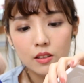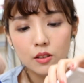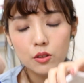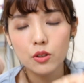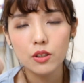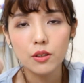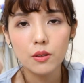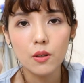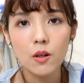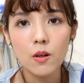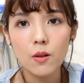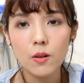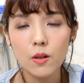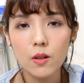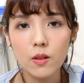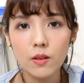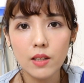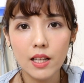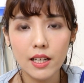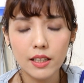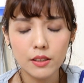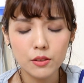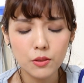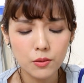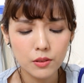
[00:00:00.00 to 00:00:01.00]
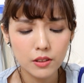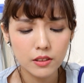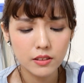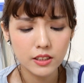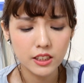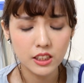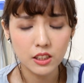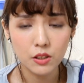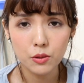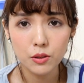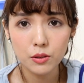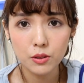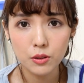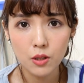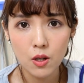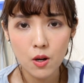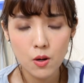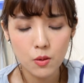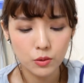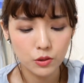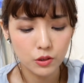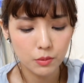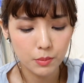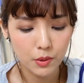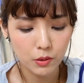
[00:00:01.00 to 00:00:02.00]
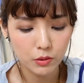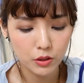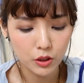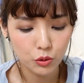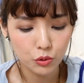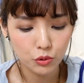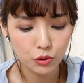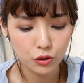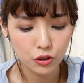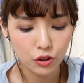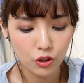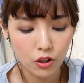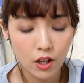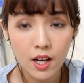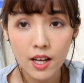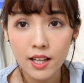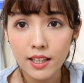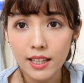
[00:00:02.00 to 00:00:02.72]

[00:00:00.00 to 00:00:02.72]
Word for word: 所以后后来用了几个月之后，我就没有继续用。